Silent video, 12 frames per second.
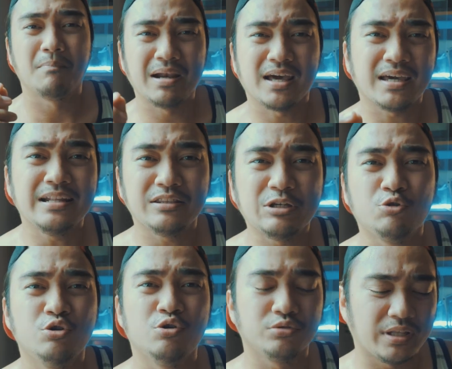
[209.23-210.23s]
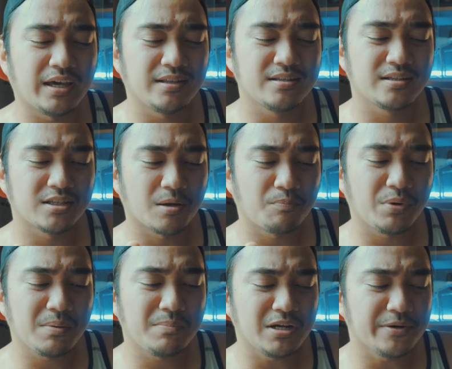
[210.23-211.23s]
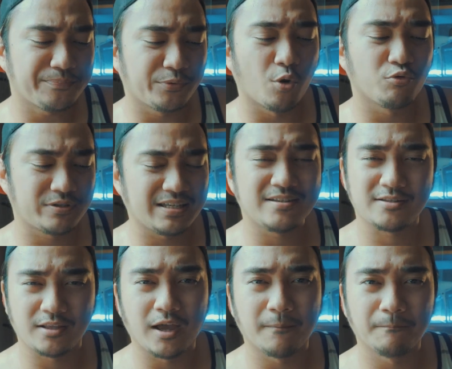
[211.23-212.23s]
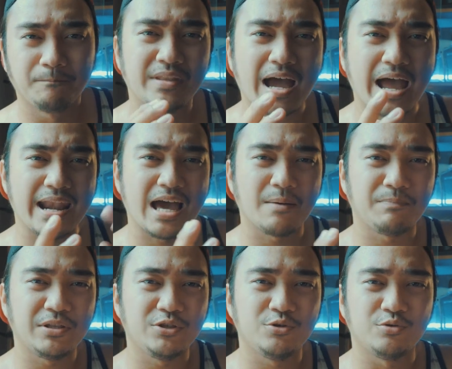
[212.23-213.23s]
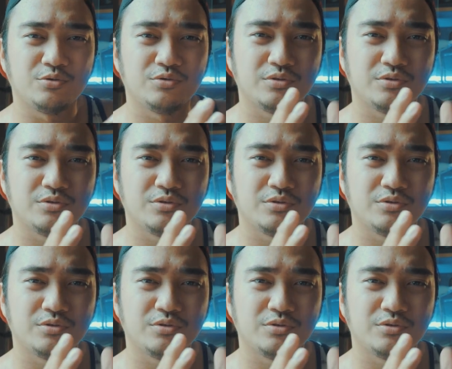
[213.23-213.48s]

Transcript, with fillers: Malaking tulong din sa Premiere Pro system na hanapin yung